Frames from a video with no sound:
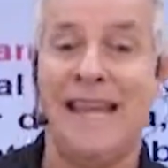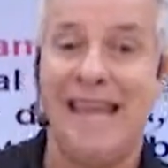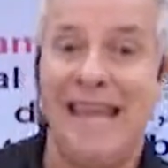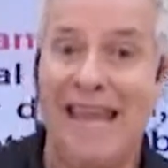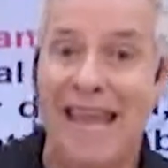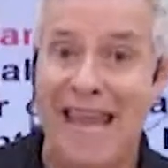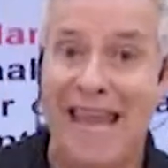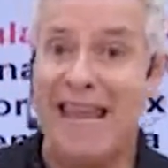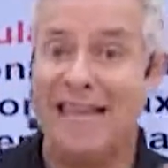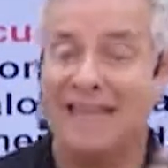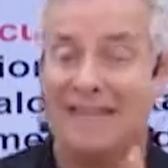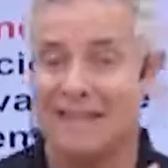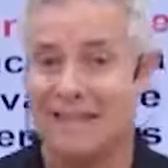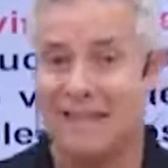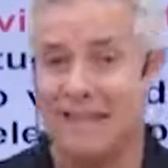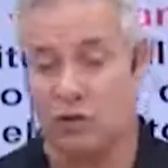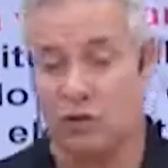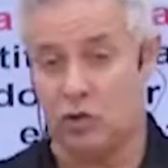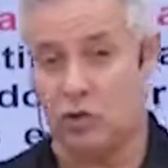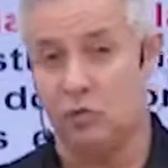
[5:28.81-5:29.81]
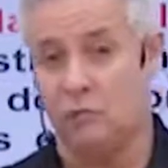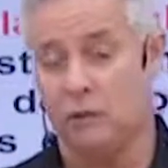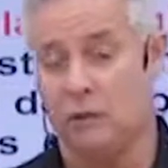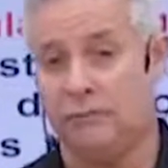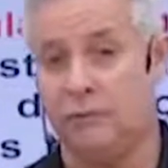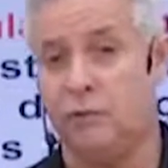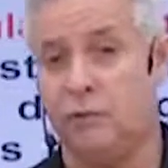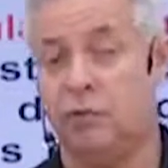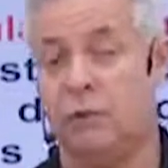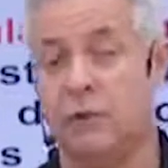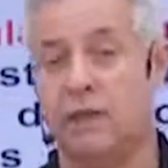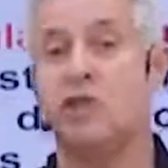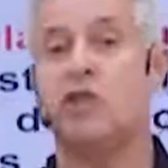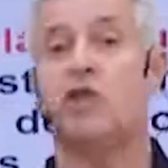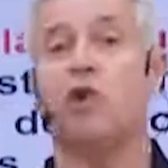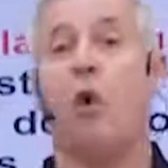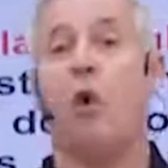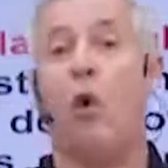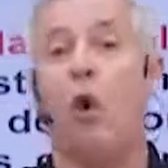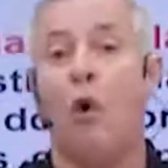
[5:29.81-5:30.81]
Esta súmula vinculante
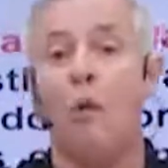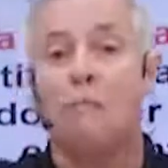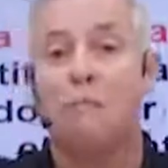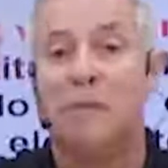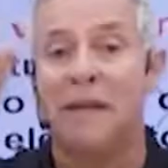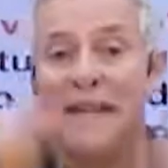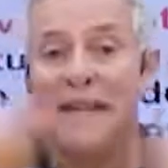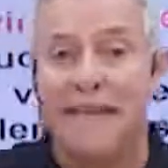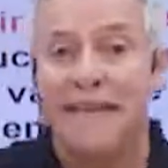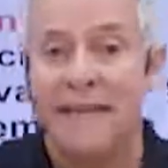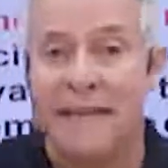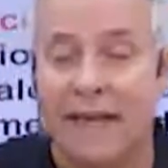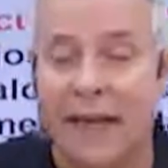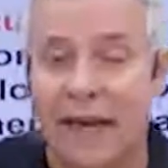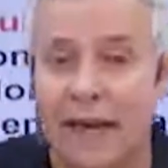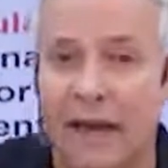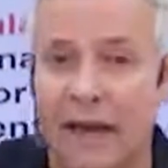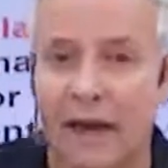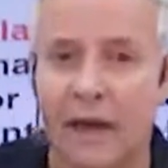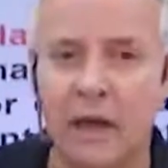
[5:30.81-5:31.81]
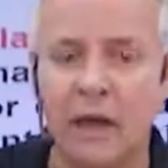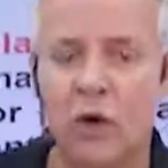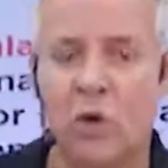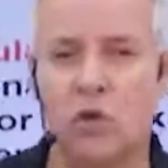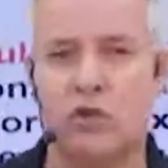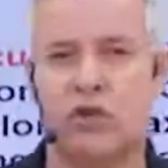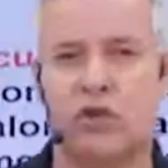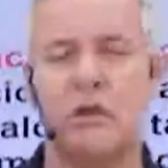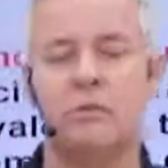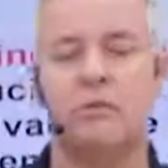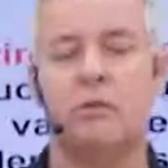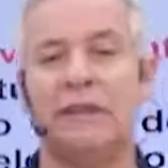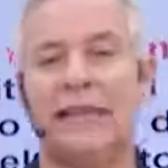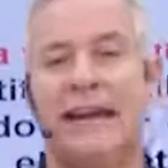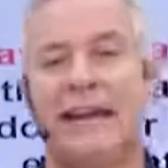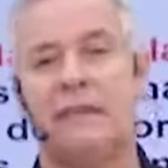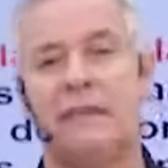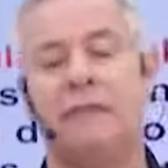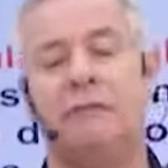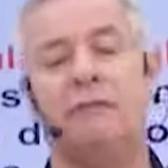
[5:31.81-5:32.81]
obriga os
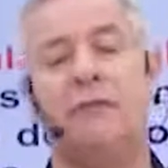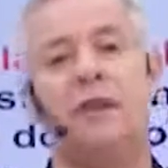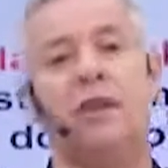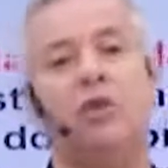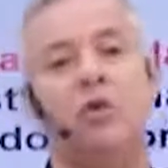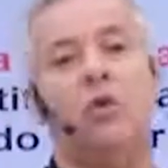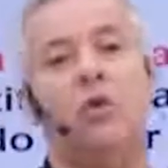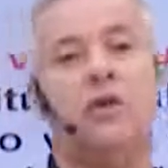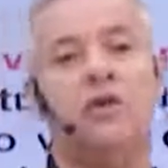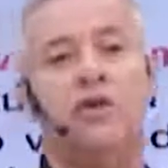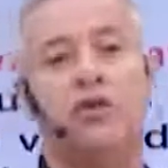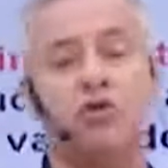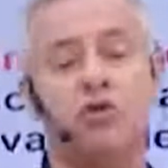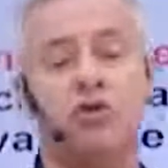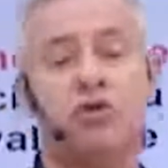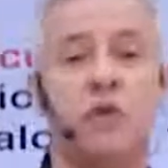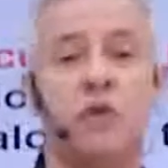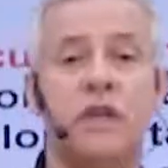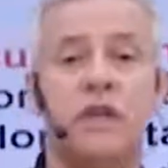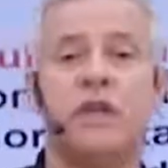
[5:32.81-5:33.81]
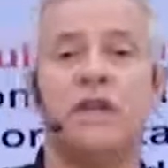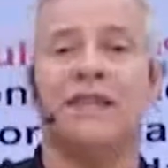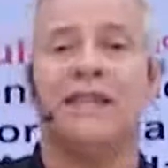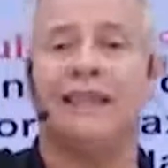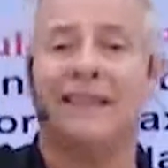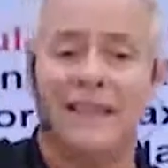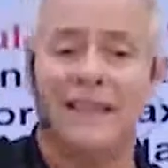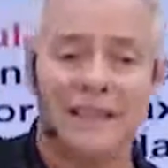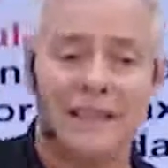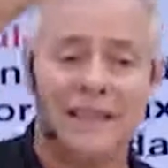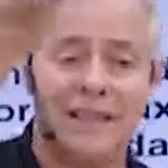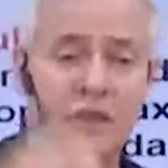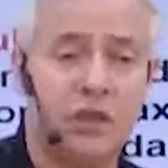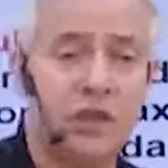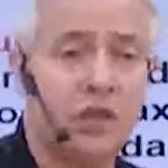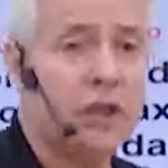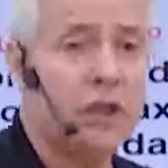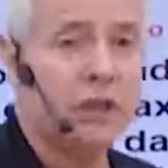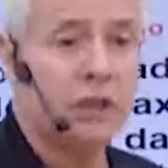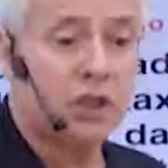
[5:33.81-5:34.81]
tribunais inferiores e os juízes a
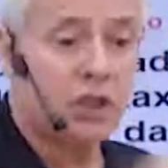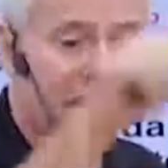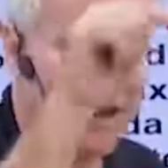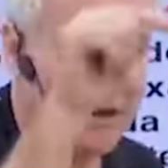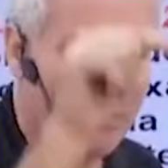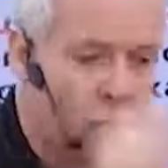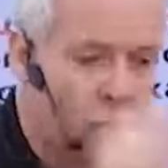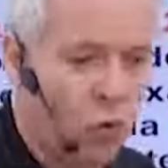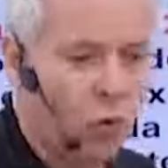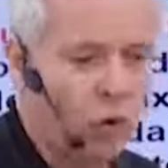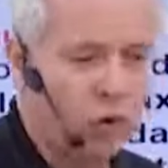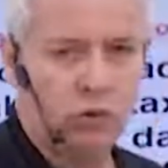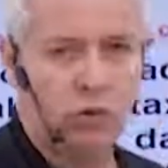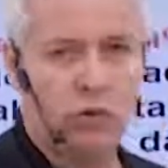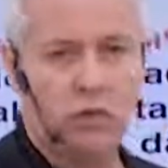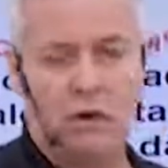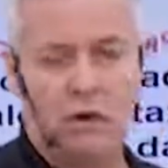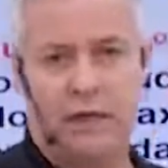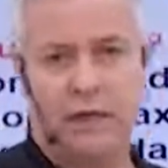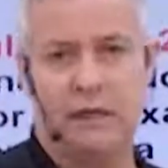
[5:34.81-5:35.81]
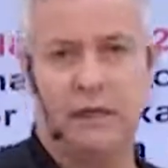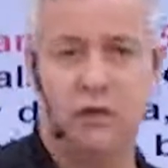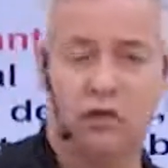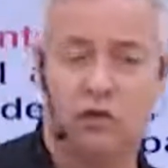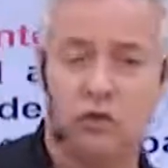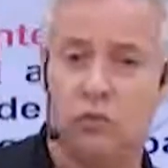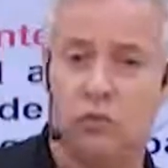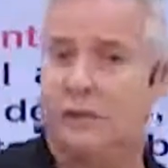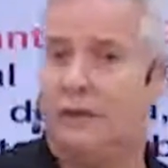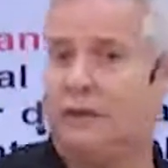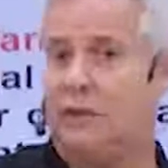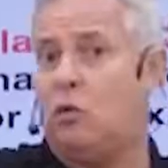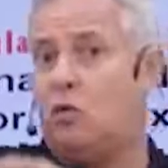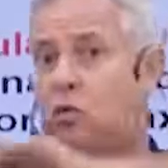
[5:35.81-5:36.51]
decidirem de acordo com aquela súmula, não